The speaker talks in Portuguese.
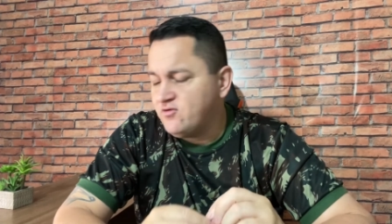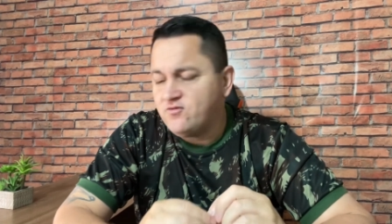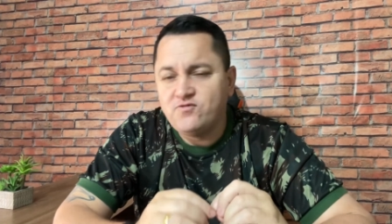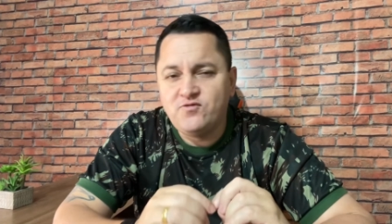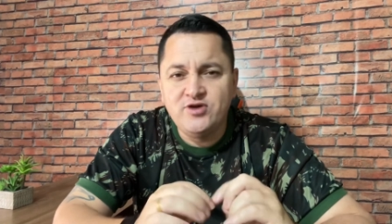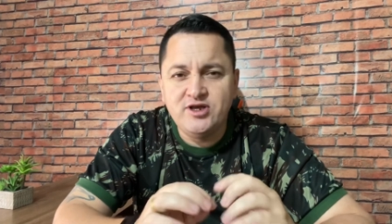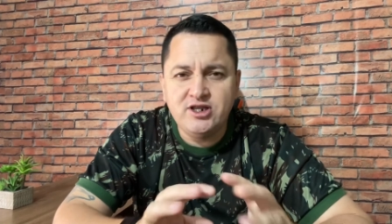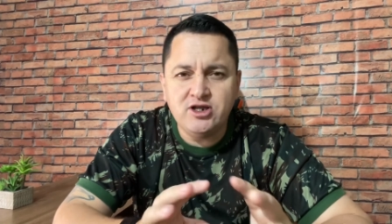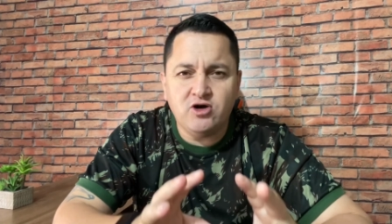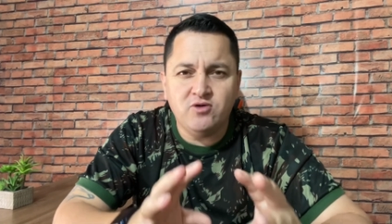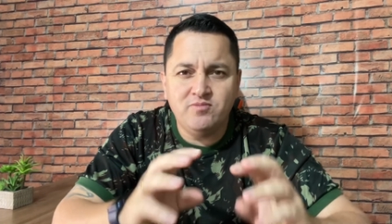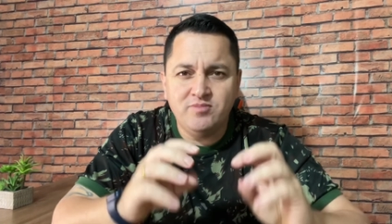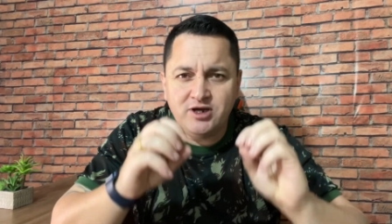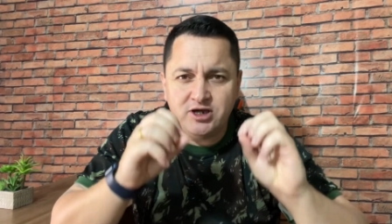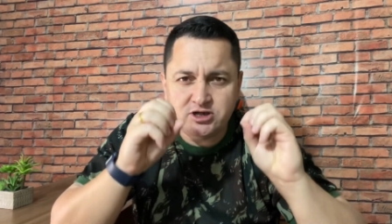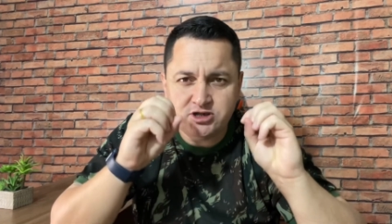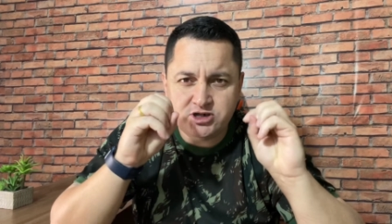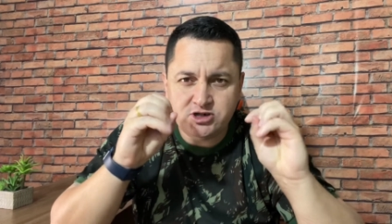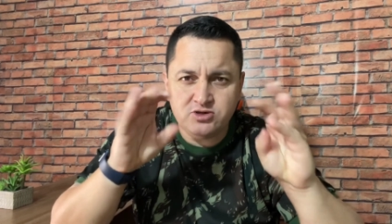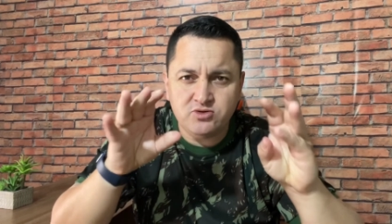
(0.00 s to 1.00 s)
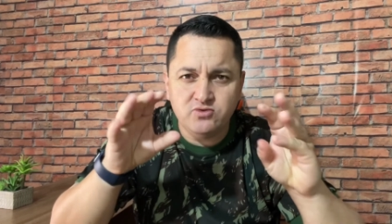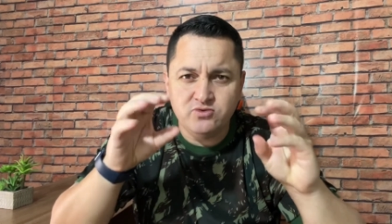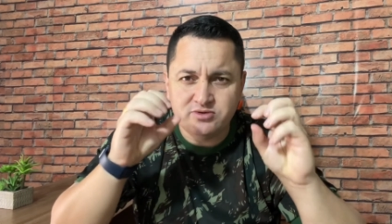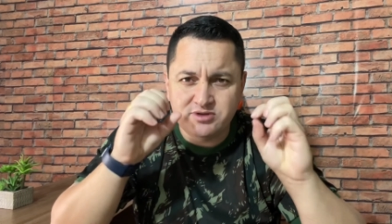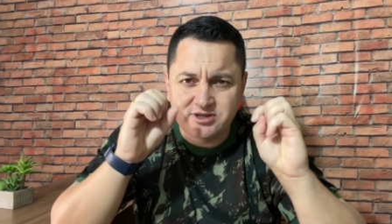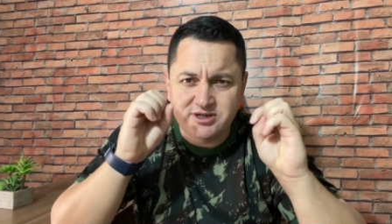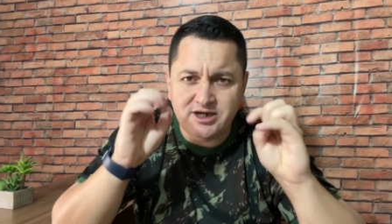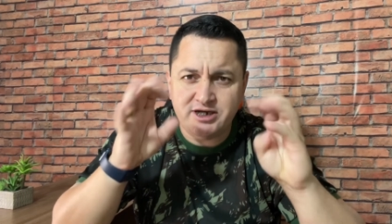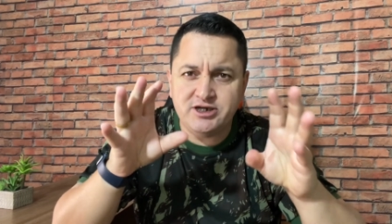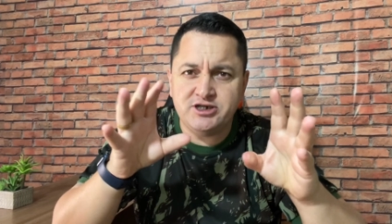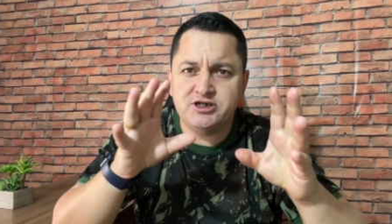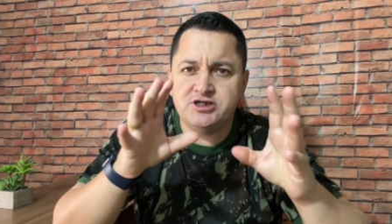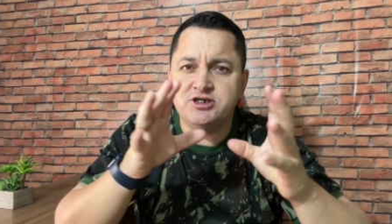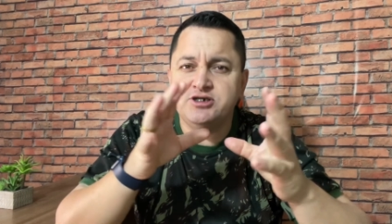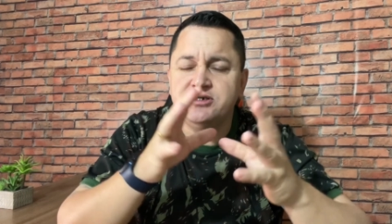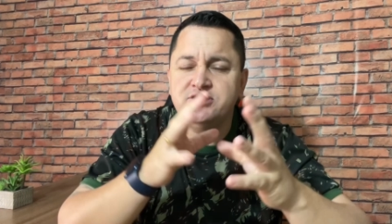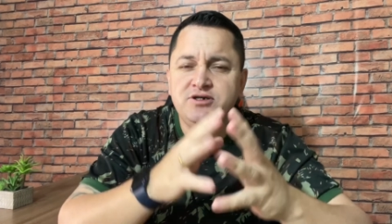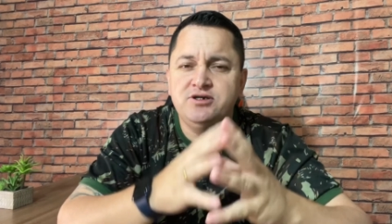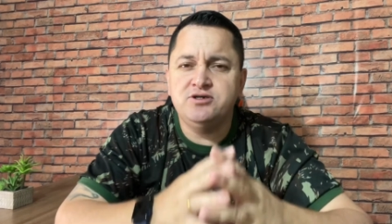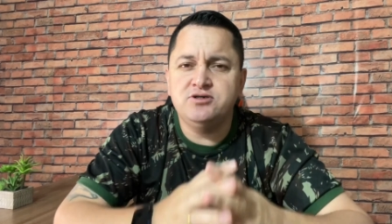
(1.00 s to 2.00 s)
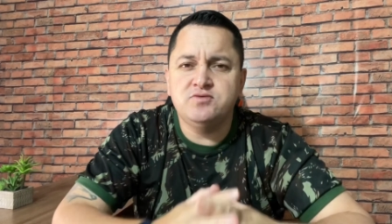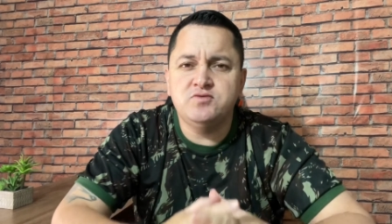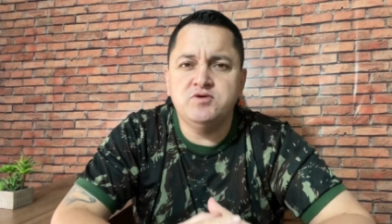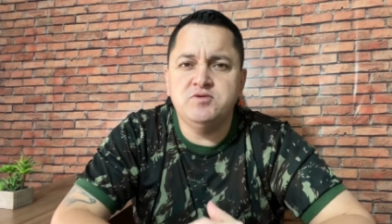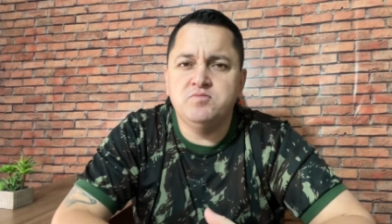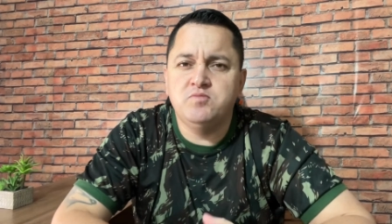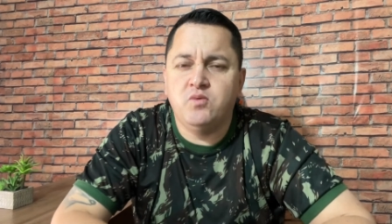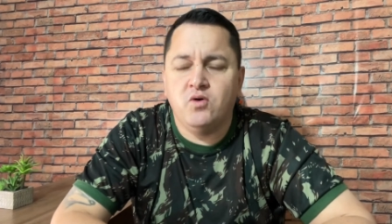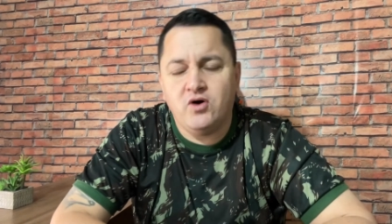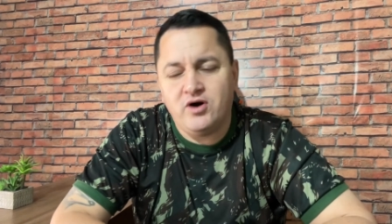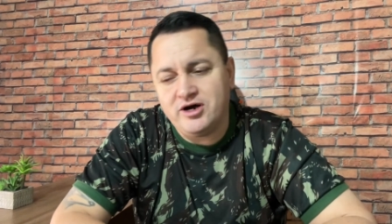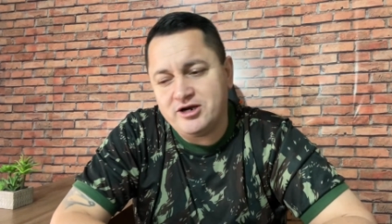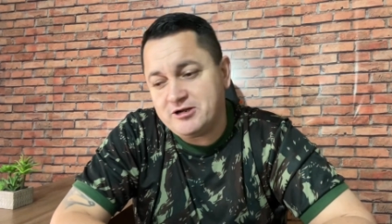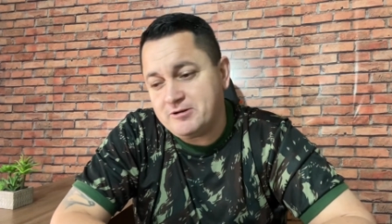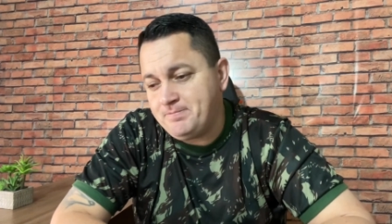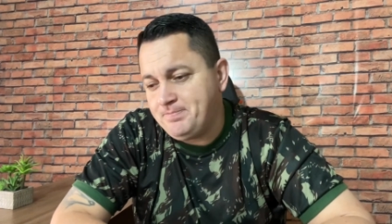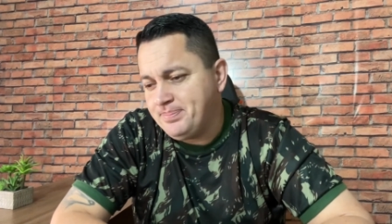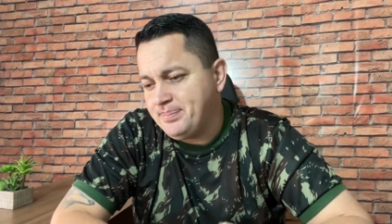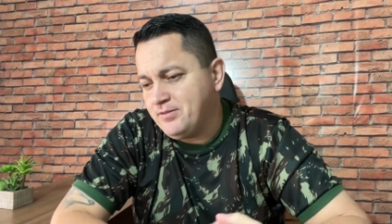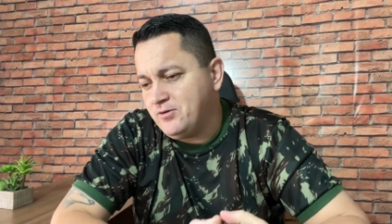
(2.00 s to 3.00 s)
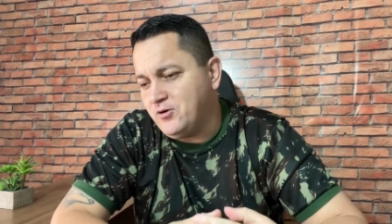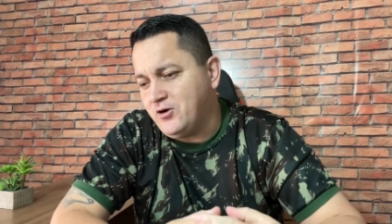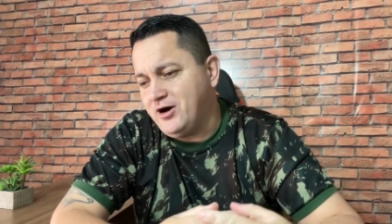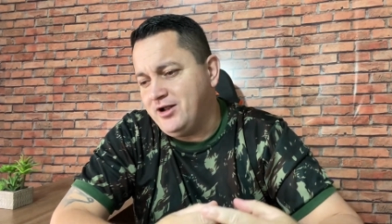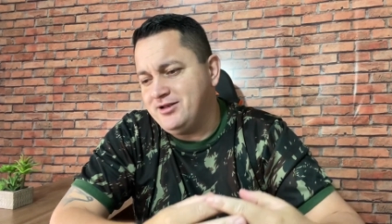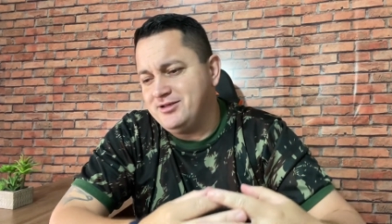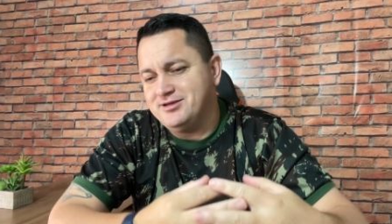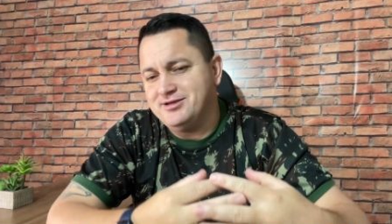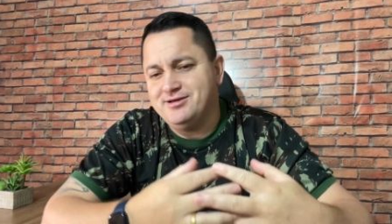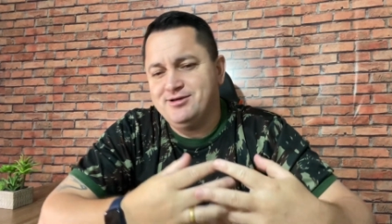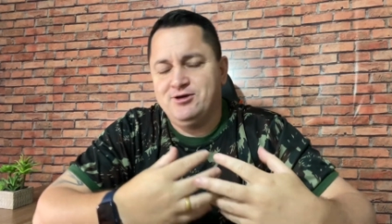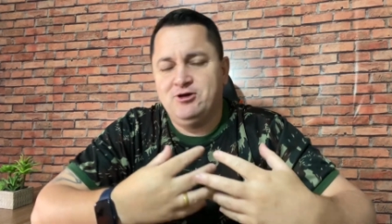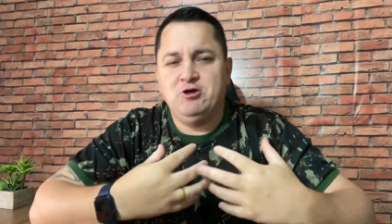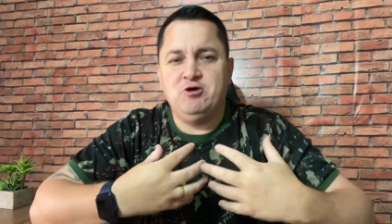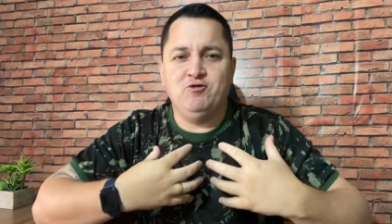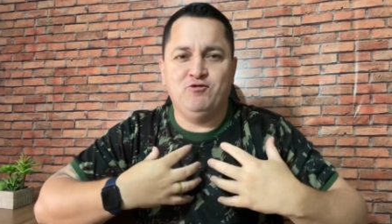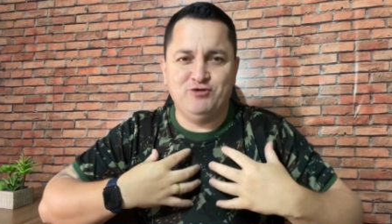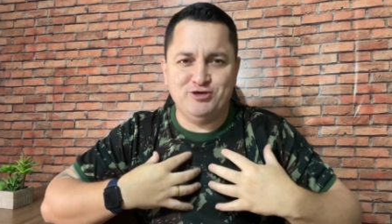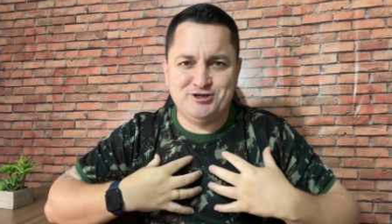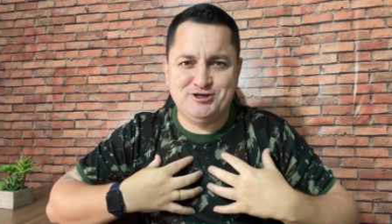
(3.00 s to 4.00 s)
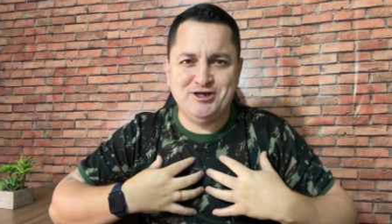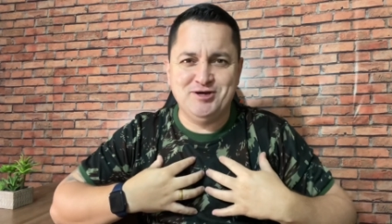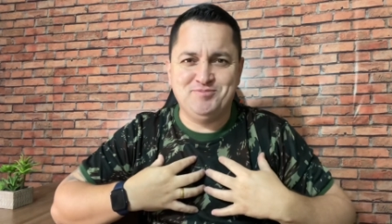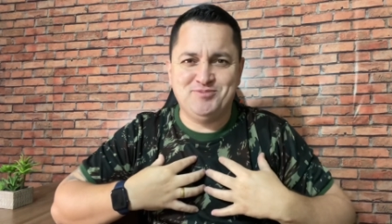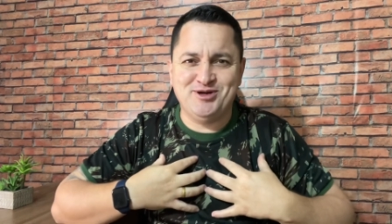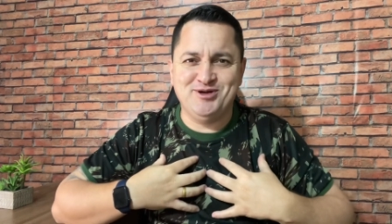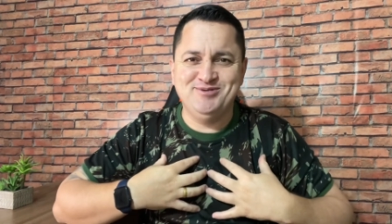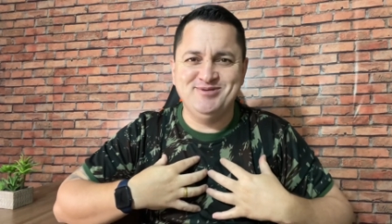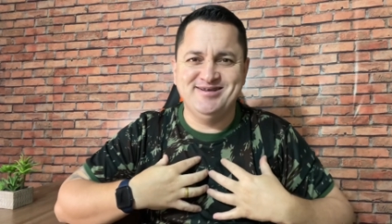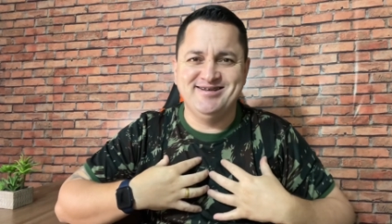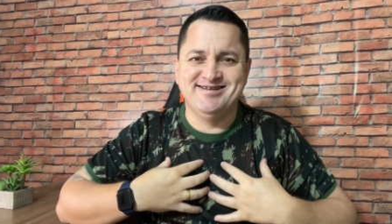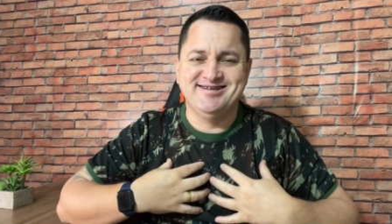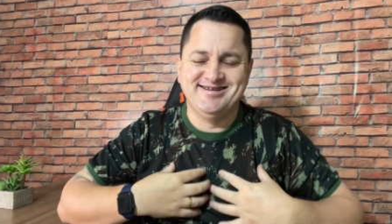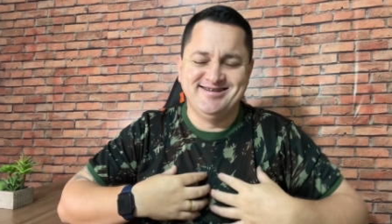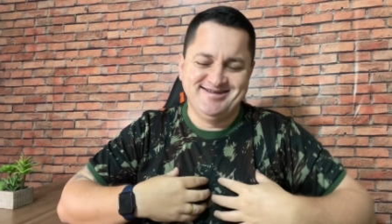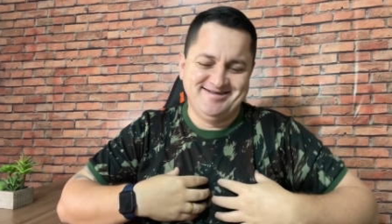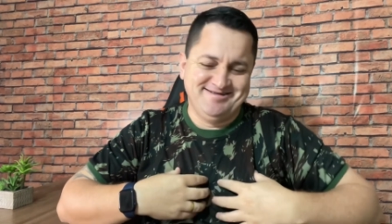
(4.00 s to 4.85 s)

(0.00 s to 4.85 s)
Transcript: Finalmente o dente indo embora. Olha, eu vou dizer para mim,